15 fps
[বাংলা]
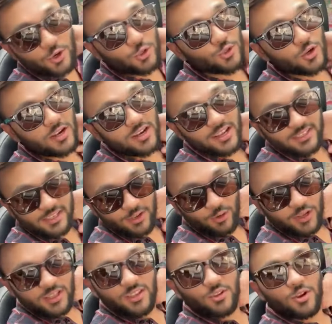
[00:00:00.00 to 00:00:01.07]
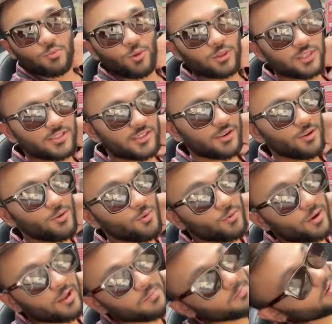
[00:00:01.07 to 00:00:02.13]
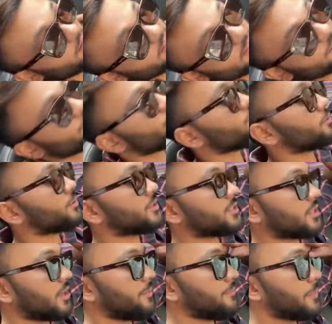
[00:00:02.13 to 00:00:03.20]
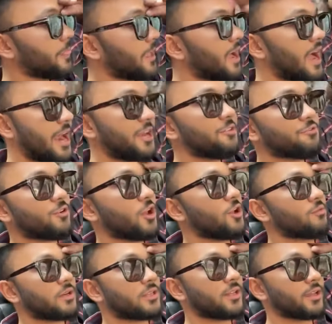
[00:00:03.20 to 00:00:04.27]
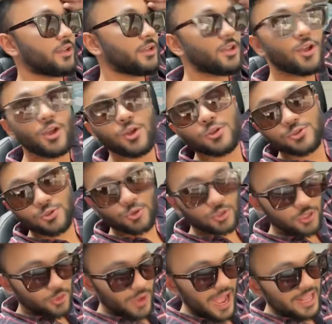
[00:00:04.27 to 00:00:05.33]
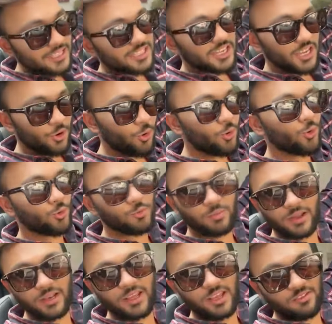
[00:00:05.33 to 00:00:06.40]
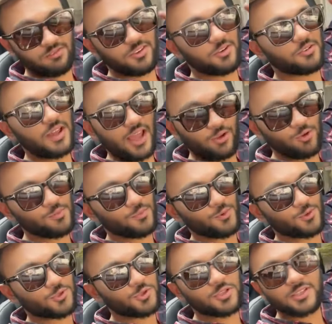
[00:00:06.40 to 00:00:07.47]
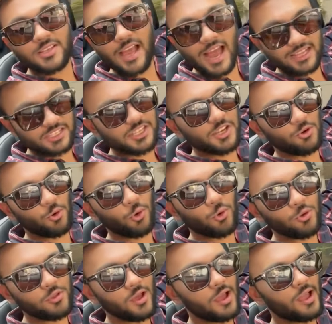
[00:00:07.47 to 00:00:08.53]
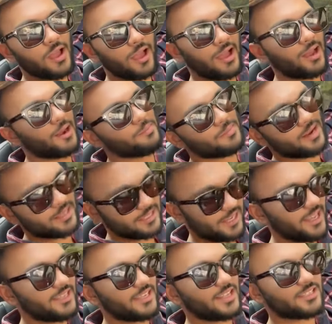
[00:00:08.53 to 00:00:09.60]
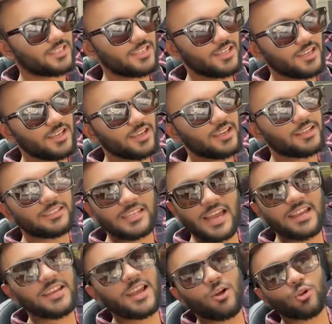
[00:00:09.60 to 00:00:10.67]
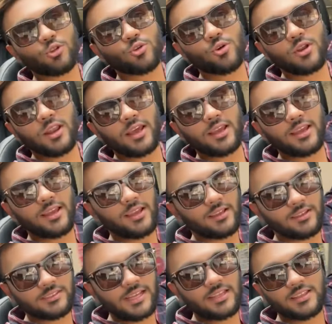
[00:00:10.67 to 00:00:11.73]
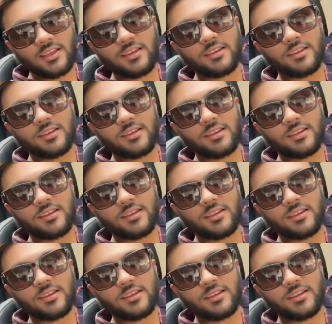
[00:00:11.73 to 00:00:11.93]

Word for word: সজলে নিয়ে যাই অনেকদিন ধরে বলতেছিল ওরে আমরা রিসিভ করবো হয়েছে হানি ফ্লাইওভার থেকে যদিও আজকে হলুদ মানে এই ভিডিওটা এখন পোস্ট হতেছে আজকে হলুদ আর আমরা আজকেই যাচ্ছি জানি না কতক্ষণ লাগে যাইতে